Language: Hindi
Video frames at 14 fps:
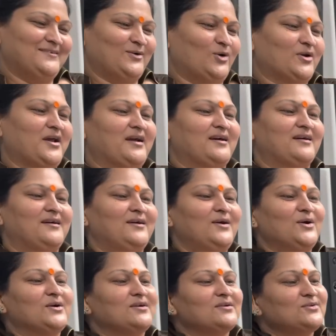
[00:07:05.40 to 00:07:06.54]
और
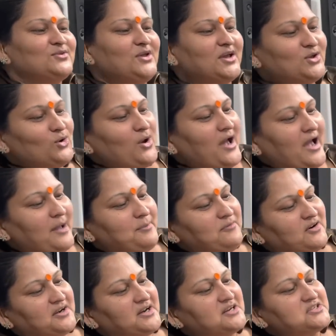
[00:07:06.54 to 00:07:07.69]
देखियो है भी
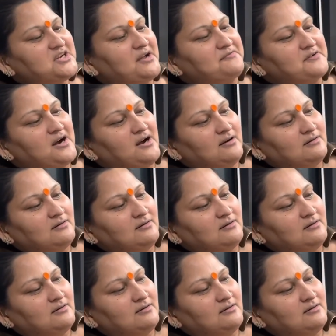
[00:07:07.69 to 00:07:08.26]
वंडर शेफ का